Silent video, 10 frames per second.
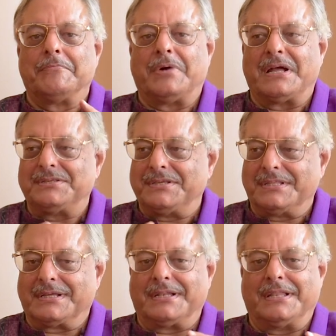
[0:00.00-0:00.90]

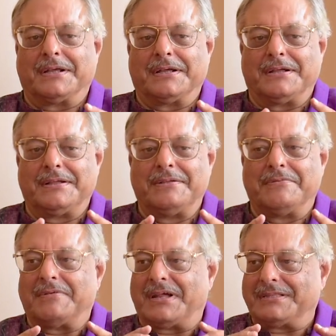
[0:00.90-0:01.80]
बातचीत करने का
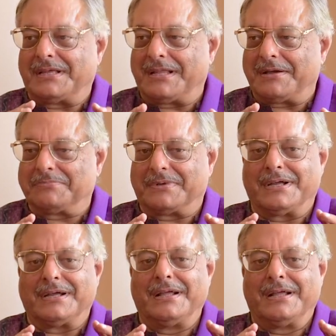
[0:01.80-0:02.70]
वार्तालाप का
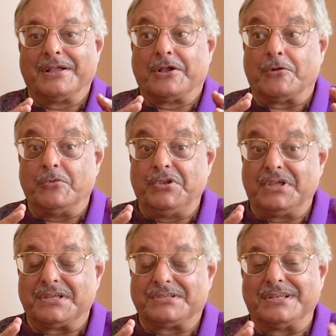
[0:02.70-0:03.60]

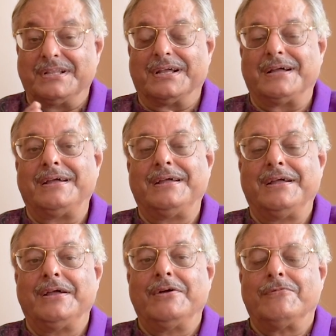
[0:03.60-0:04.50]
कम्युनिकेशन का
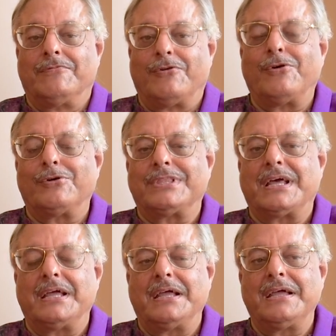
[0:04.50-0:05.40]
वो
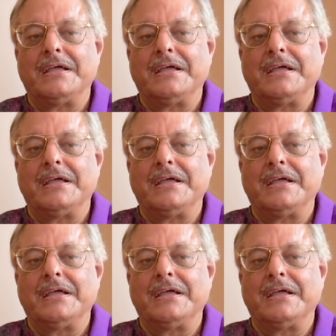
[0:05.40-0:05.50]
होता है